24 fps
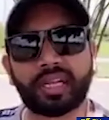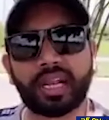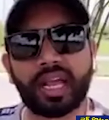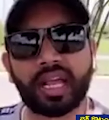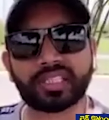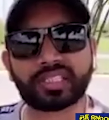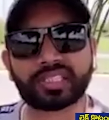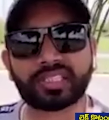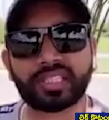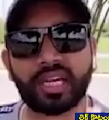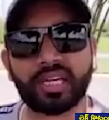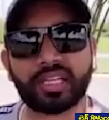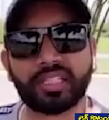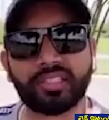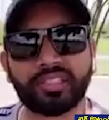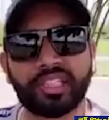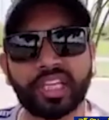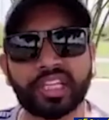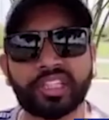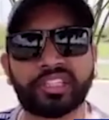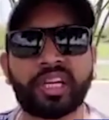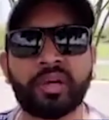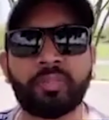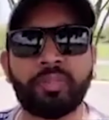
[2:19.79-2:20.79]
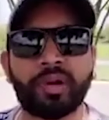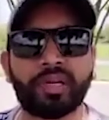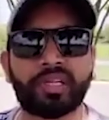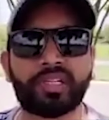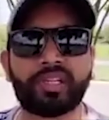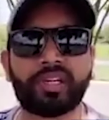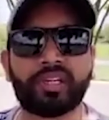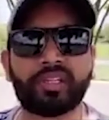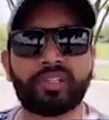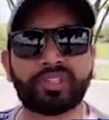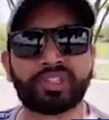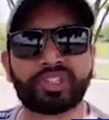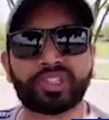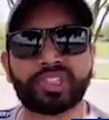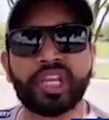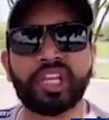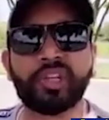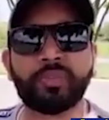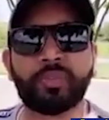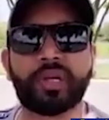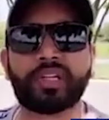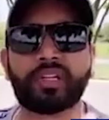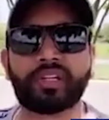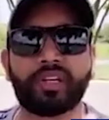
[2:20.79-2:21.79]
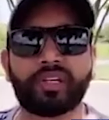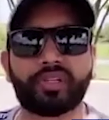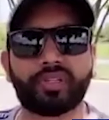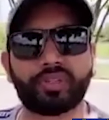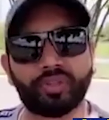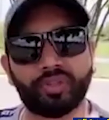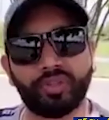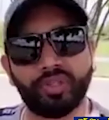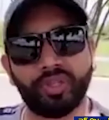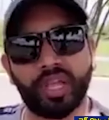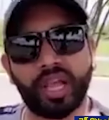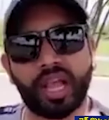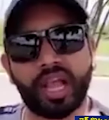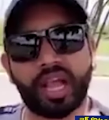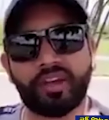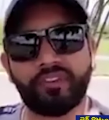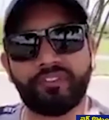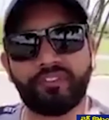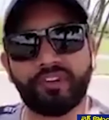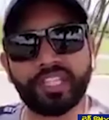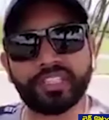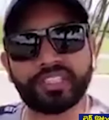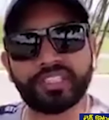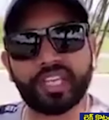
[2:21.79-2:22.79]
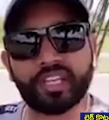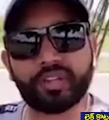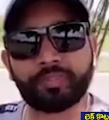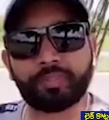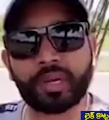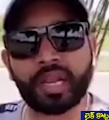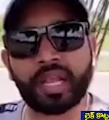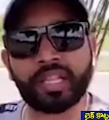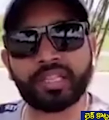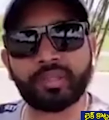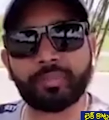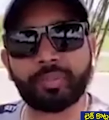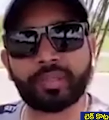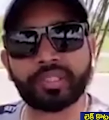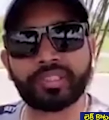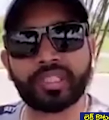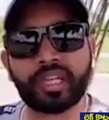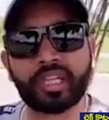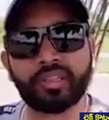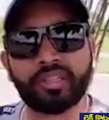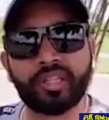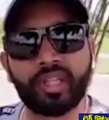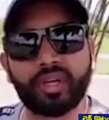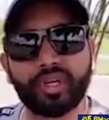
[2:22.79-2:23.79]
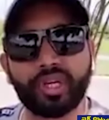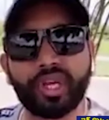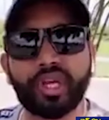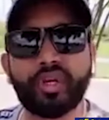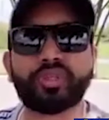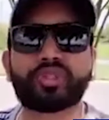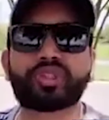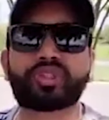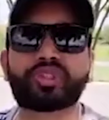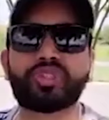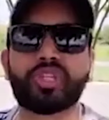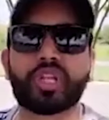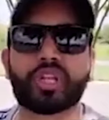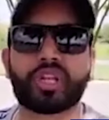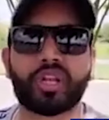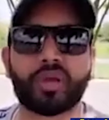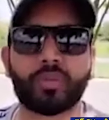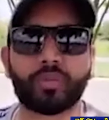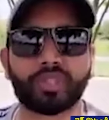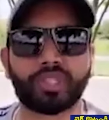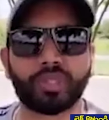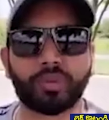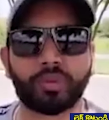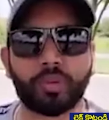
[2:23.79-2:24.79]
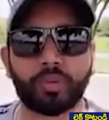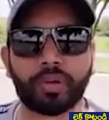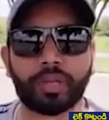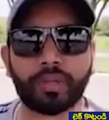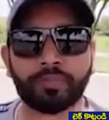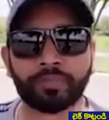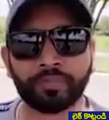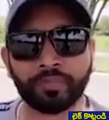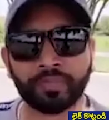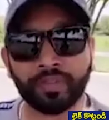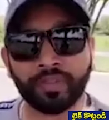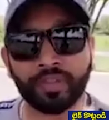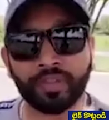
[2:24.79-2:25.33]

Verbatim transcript: రాష్ట్రానికి దరిద్రం పట్టినట్టు శని పట్టినట్టు ఆ వైజాగ్ ప్రాంత ప్రజలందరూ ఏడుస్తున్నారు అని